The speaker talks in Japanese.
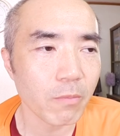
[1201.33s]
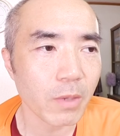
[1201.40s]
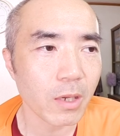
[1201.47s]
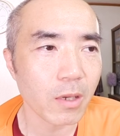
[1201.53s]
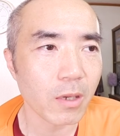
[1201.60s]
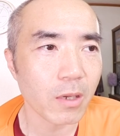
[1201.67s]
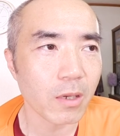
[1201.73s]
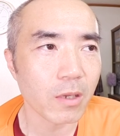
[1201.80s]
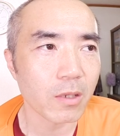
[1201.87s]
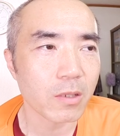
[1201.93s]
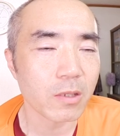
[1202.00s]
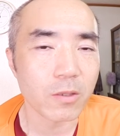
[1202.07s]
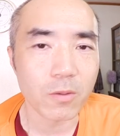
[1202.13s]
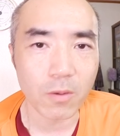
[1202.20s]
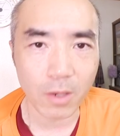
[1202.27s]
まあ
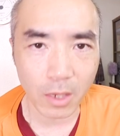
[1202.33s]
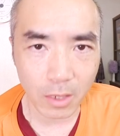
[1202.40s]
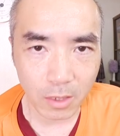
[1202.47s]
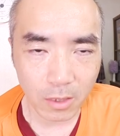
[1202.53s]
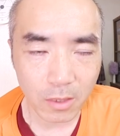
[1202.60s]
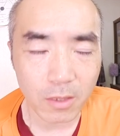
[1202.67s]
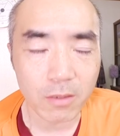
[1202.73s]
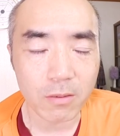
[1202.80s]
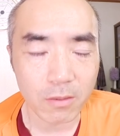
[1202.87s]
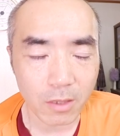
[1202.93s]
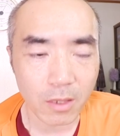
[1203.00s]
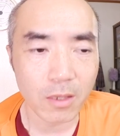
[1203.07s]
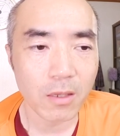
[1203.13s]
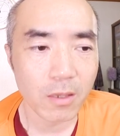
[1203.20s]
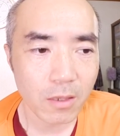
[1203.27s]
45杯です
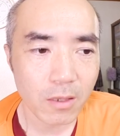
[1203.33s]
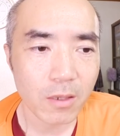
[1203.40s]
ね